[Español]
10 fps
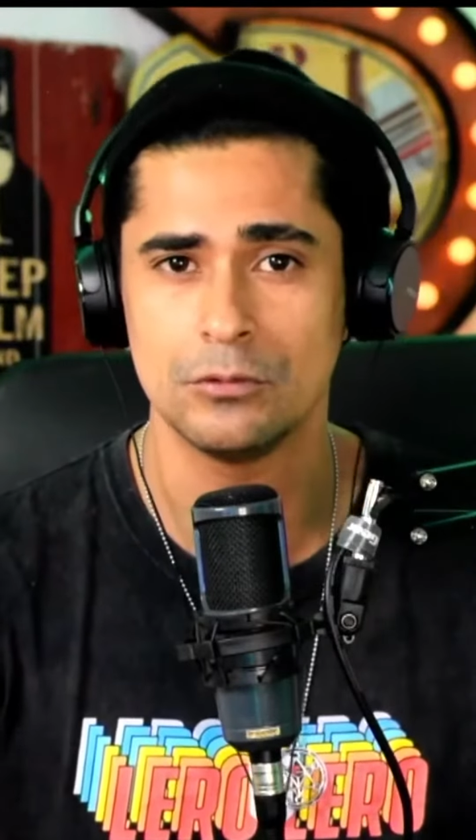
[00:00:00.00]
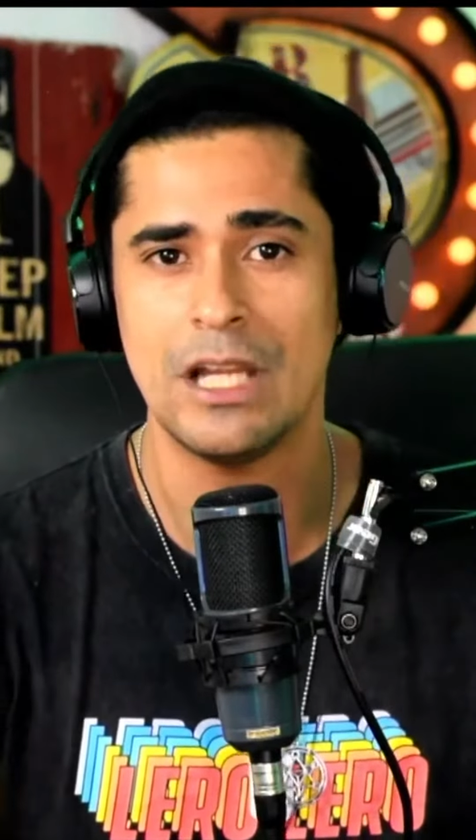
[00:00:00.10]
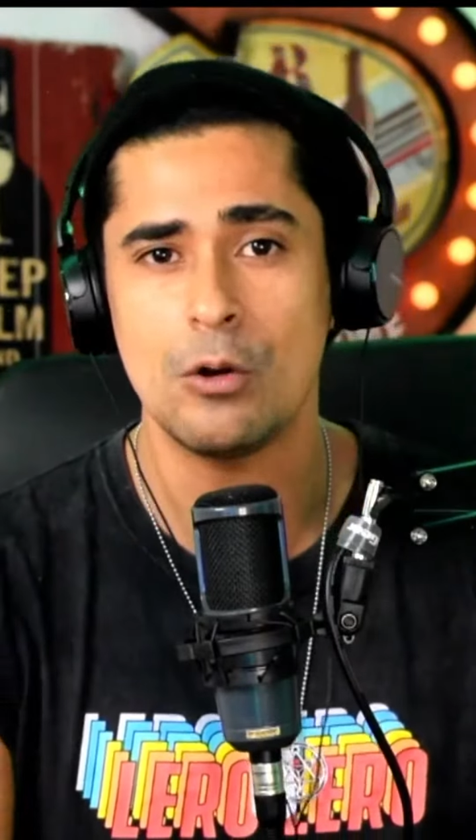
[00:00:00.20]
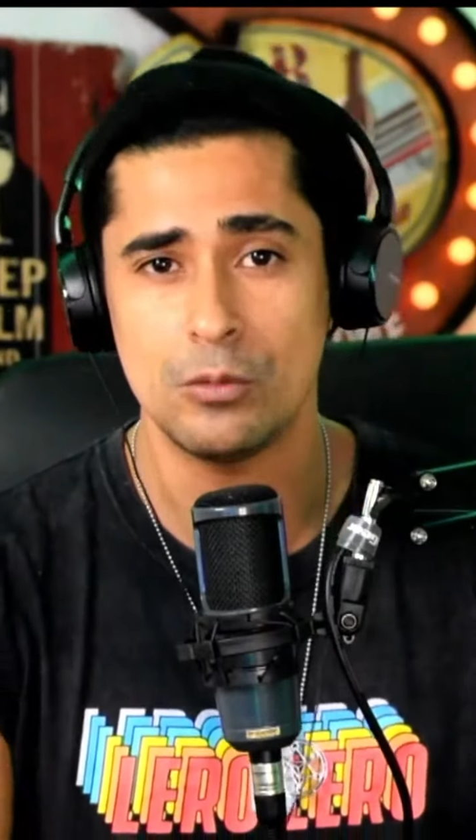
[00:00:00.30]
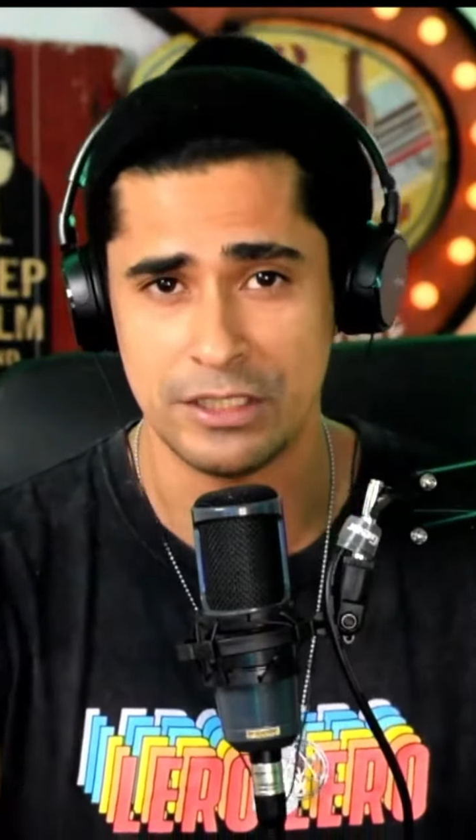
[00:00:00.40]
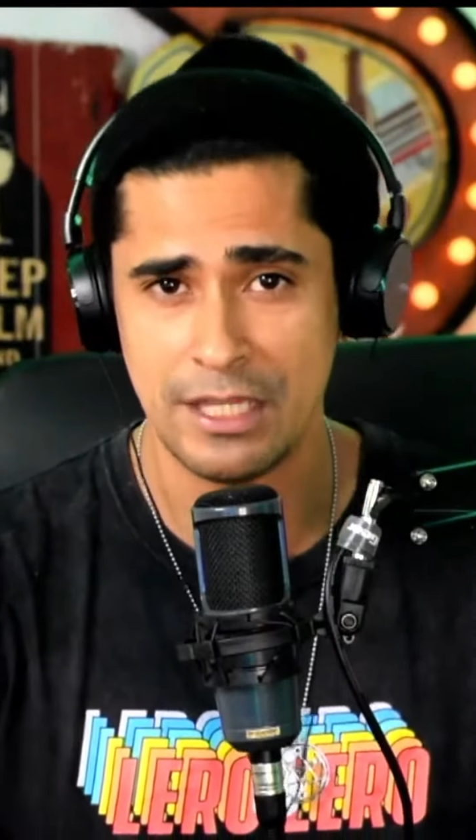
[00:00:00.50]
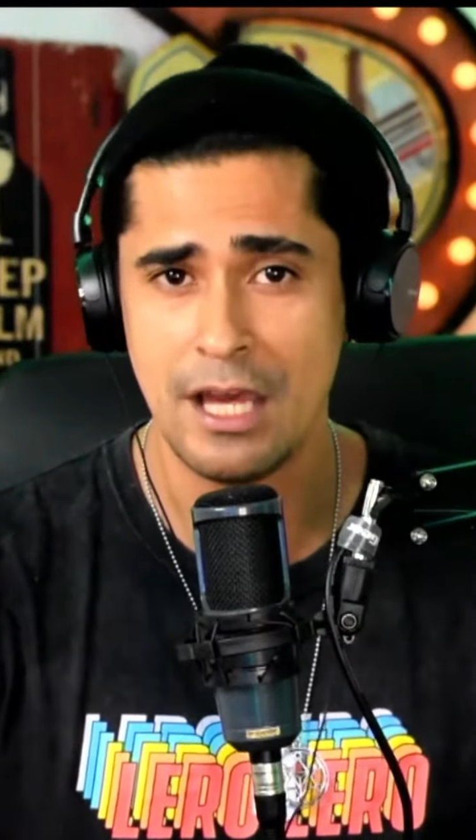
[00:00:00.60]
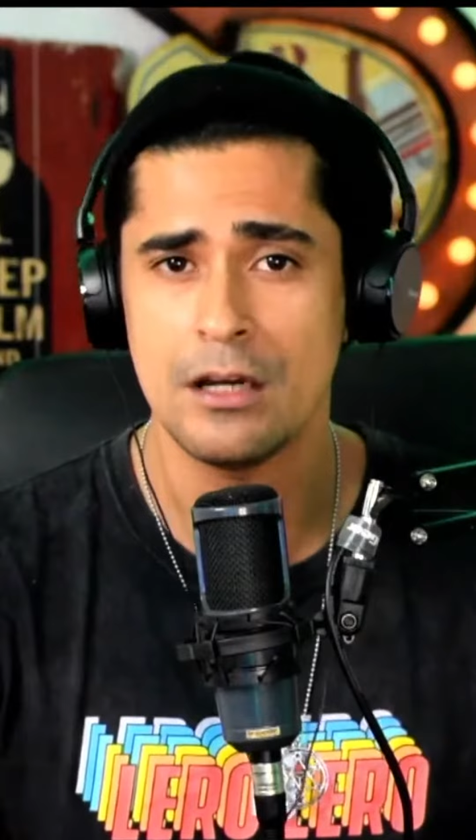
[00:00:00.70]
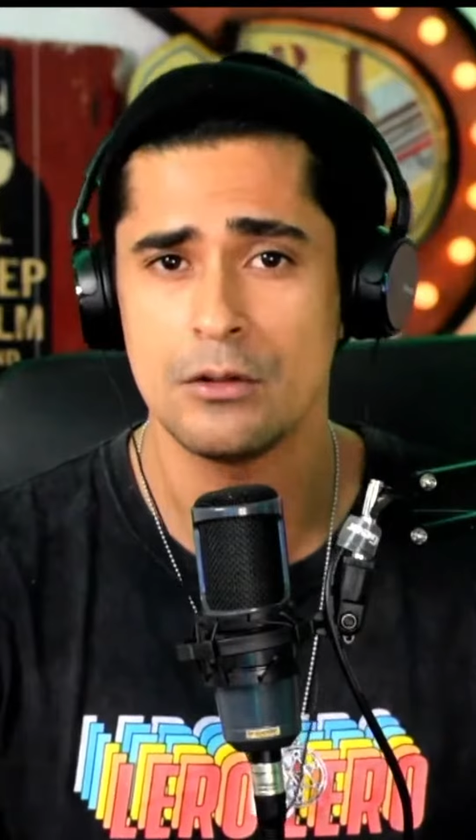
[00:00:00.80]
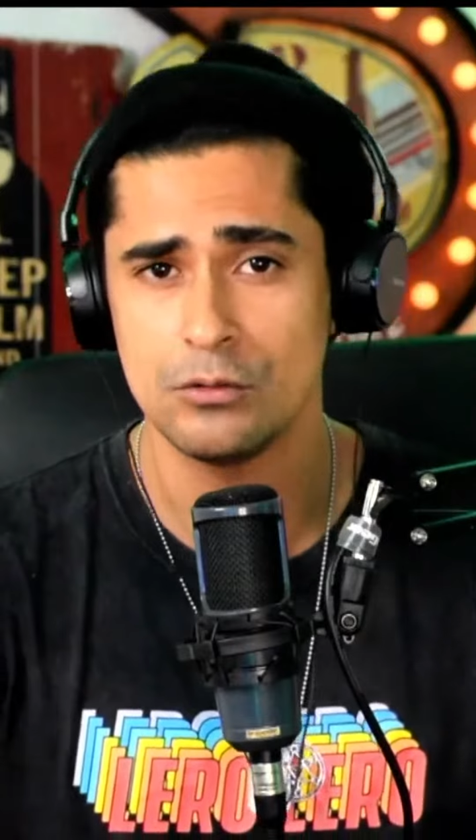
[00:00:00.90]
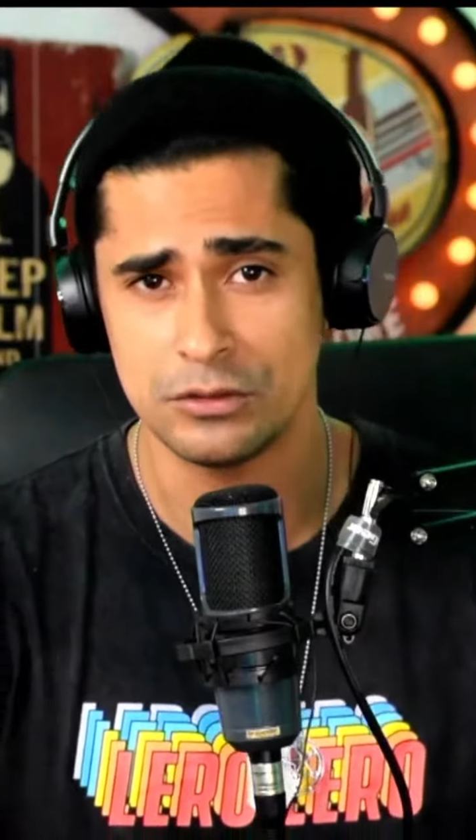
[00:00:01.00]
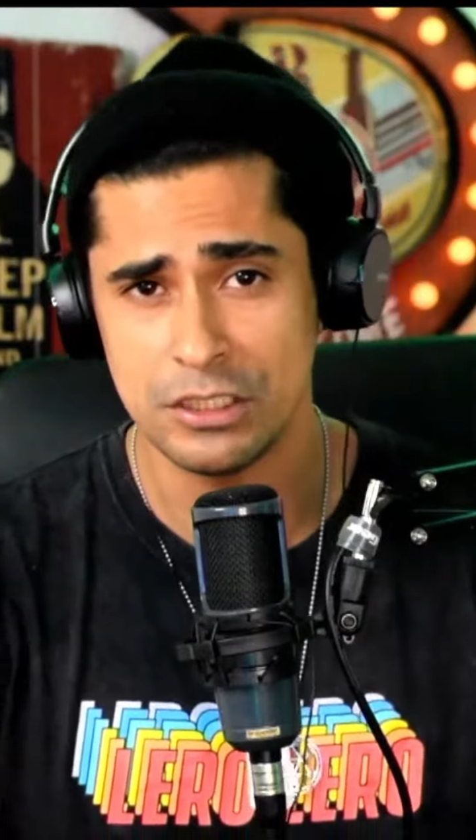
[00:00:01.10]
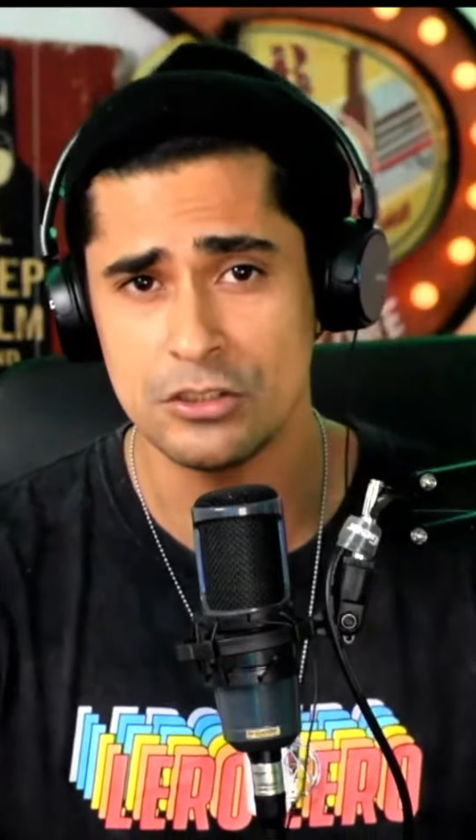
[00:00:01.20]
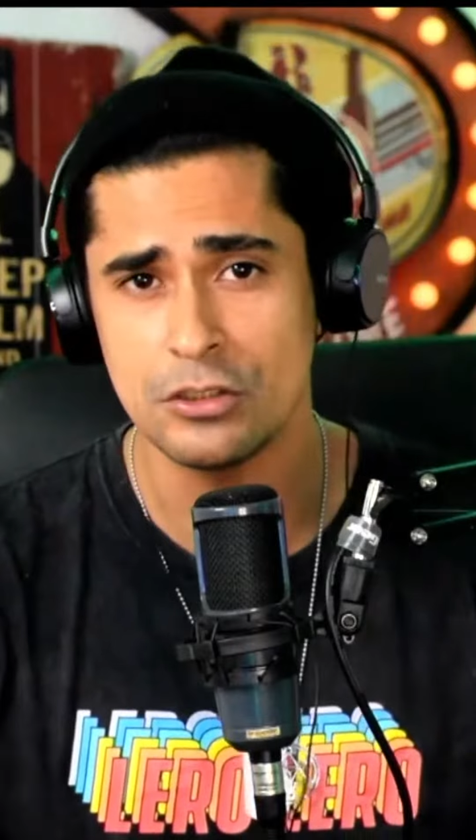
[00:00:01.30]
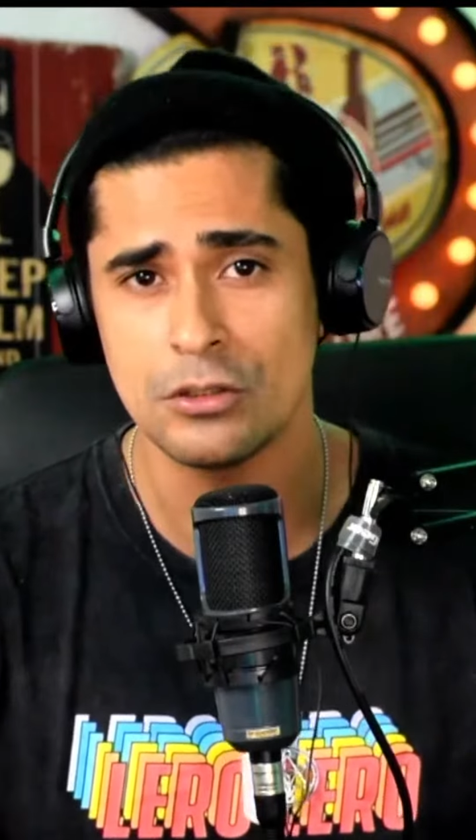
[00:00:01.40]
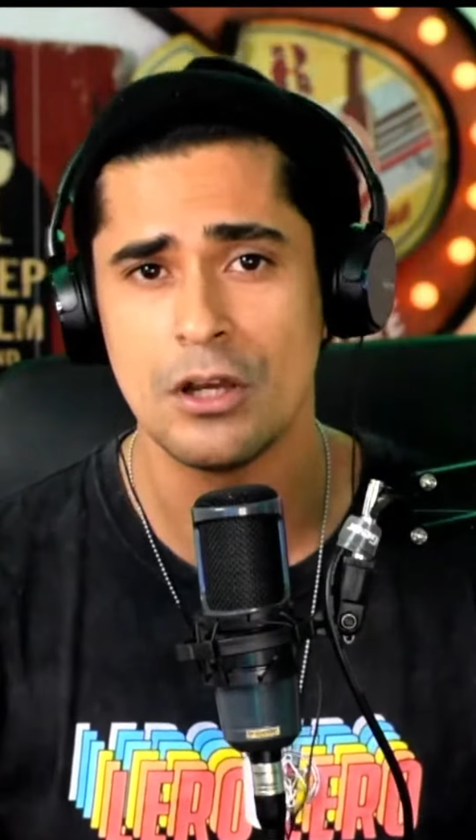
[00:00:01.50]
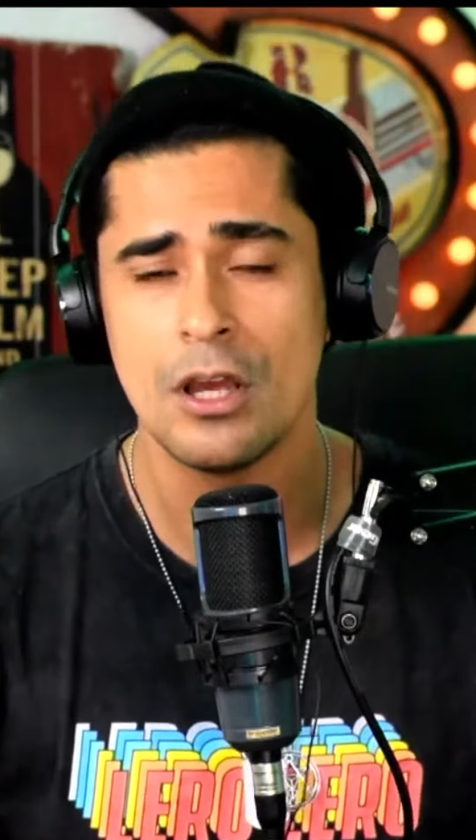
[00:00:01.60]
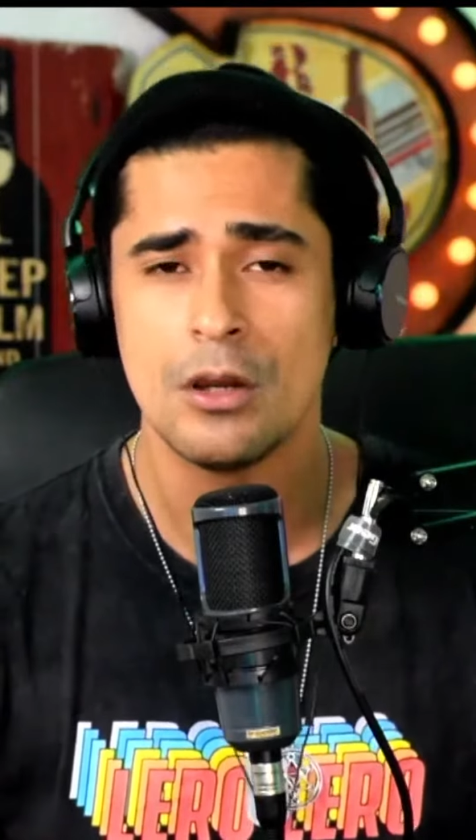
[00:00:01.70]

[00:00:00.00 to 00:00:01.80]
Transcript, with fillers: una comunidad, un nicho,